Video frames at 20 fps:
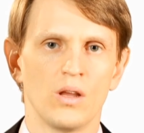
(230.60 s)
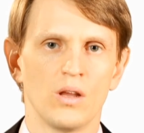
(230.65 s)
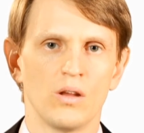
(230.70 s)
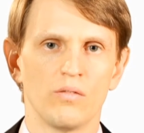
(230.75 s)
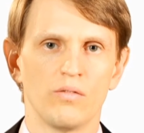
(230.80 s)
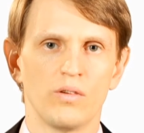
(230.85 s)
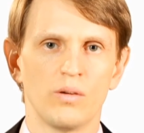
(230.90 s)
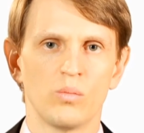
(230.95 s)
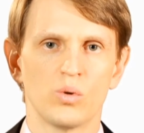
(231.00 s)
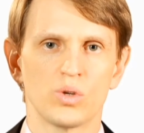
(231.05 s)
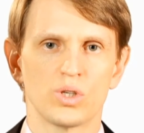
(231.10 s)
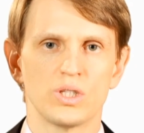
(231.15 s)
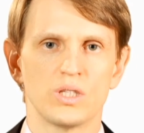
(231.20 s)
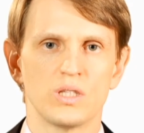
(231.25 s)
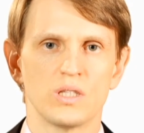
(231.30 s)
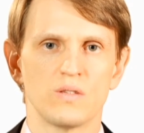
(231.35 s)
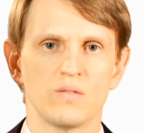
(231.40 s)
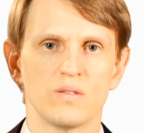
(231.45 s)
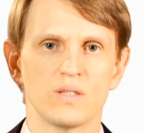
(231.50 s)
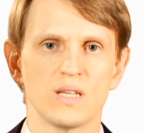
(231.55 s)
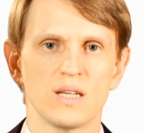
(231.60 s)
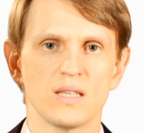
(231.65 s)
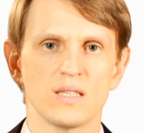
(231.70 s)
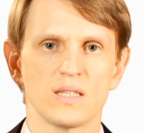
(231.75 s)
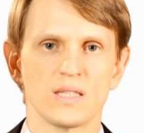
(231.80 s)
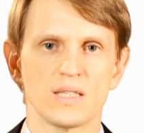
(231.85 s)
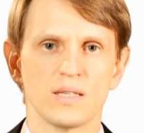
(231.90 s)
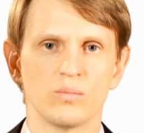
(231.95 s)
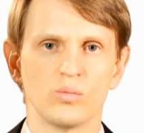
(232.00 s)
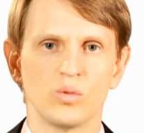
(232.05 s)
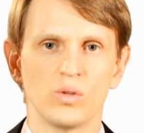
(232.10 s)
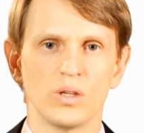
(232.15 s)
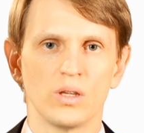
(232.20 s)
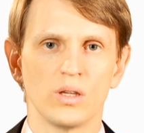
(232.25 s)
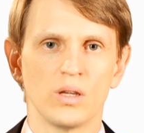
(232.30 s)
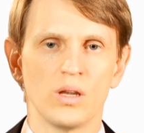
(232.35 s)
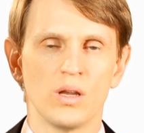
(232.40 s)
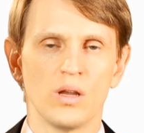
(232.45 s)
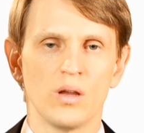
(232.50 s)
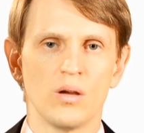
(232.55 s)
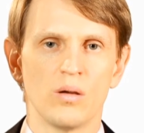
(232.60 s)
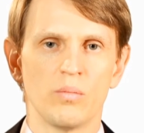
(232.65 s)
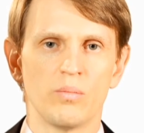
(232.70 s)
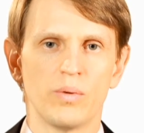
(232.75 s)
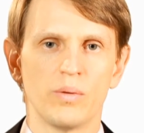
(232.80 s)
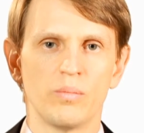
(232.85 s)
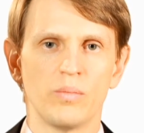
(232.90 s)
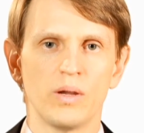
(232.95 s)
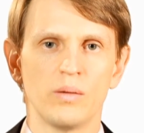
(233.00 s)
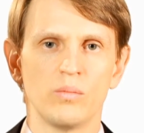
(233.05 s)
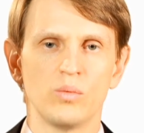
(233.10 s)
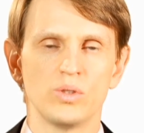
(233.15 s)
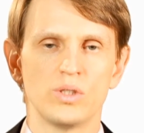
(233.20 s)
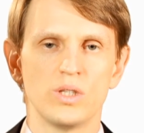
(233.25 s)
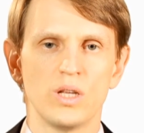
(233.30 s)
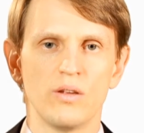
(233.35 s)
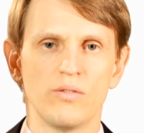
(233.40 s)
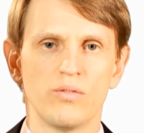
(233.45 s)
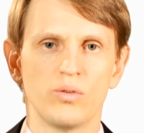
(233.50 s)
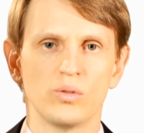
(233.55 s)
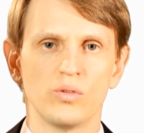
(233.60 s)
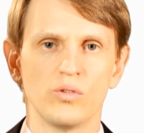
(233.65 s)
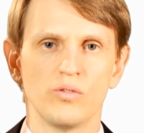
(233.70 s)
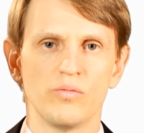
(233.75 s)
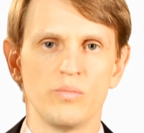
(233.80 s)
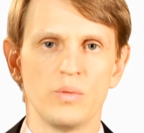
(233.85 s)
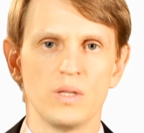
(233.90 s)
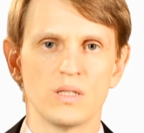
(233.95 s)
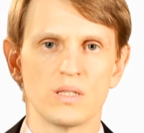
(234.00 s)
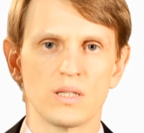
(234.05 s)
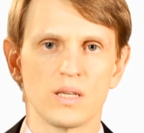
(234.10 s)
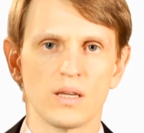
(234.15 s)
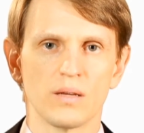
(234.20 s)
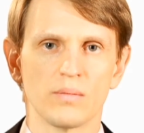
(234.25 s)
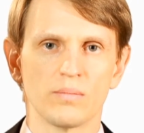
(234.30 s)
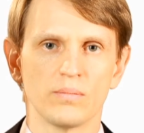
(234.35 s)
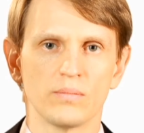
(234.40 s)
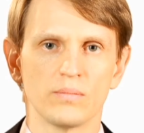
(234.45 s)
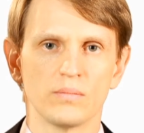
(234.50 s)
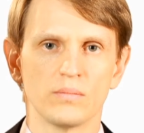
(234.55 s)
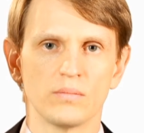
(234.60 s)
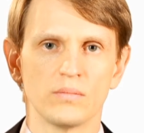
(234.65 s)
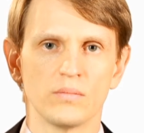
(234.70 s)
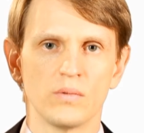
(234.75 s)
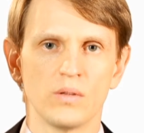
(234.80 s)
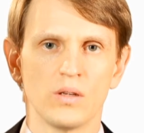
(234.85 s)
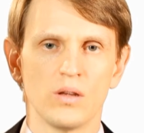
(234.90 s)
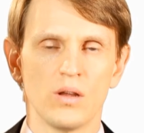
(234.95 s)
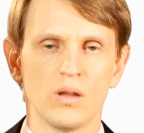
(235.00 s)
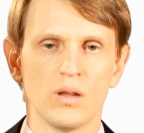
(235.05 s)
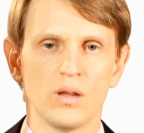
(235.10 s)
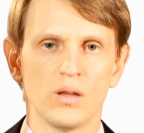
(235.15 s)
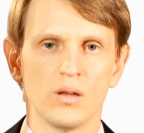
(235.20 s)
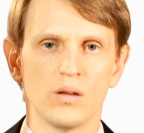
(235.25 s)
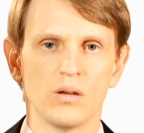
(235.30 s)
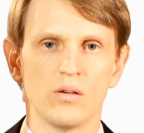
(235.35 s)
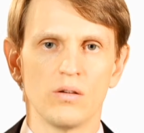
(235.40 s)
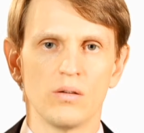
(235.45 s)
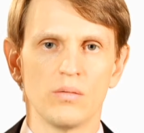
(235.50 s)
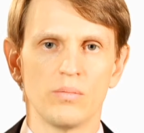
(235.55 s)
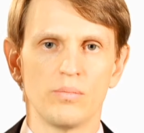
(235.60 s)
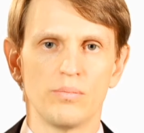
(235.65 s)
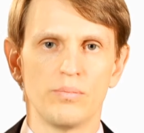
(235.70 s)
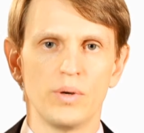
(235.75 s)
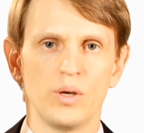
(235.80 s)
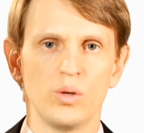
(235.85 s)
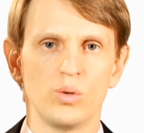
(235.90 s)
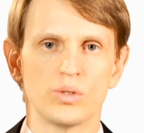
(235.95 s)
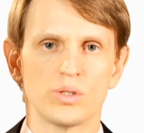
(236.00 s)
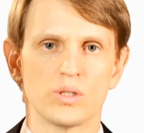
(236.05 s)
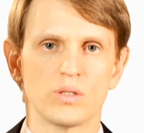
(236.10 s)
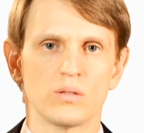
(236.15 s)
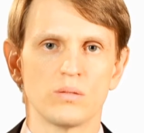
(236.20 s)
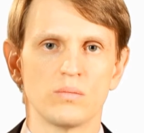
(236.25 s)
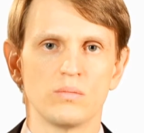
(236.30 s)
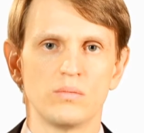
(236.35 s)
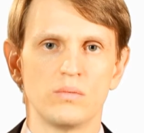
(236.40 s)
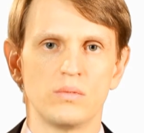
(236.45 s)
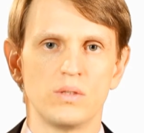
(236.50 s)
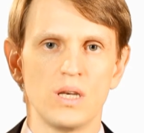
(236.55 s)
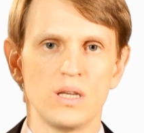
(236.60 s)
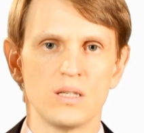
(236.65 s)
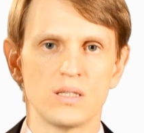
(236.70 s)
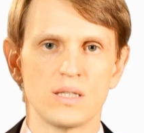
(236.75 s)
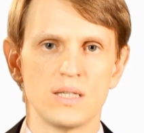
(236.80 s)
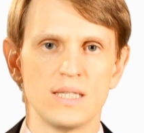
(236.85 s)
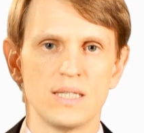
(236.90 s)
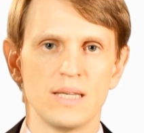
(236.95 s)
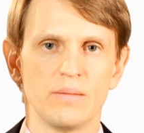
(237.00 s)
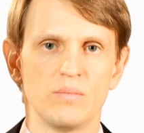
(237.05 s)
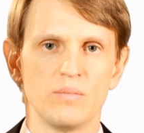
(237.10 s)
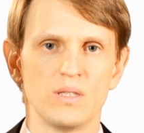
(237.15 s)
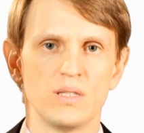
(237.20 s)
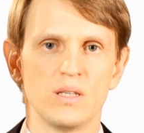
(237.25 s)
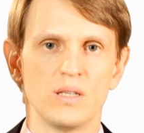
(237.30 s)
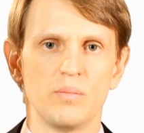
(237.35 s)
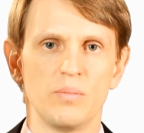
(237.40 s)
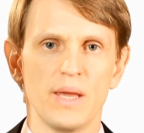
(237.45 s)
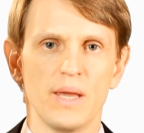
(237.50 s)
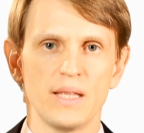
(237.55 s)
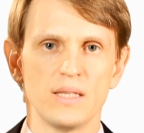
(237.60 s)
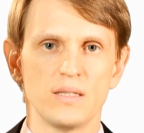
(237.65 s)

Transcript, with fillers: Вы можете связаться со мной по моему телефону в Минске. Плюс 375